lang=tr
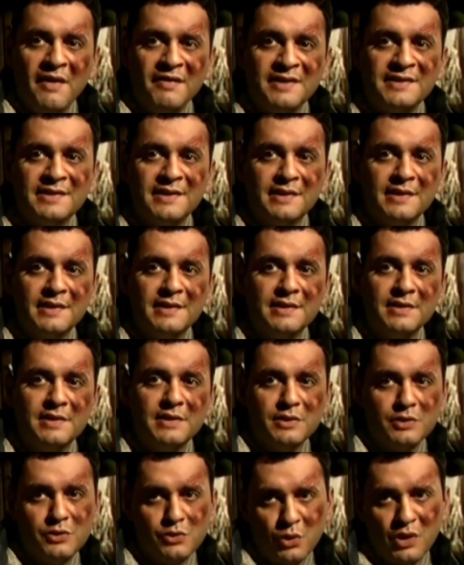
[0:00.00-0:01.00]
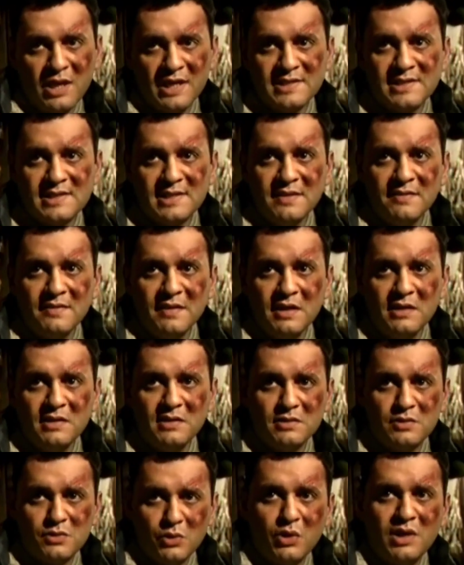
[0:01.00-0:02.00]
Evet. Çok eski
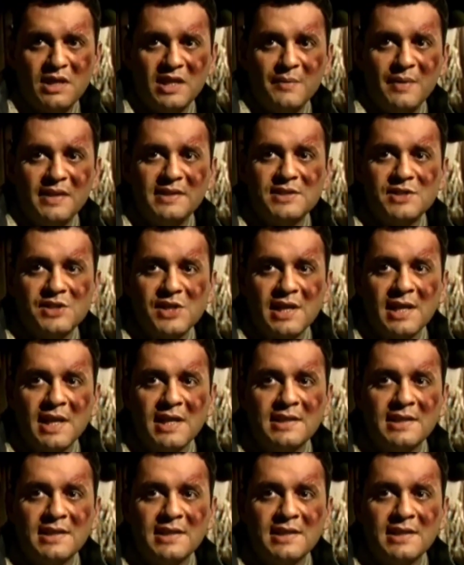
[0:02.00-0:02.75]
ve çok kıymetli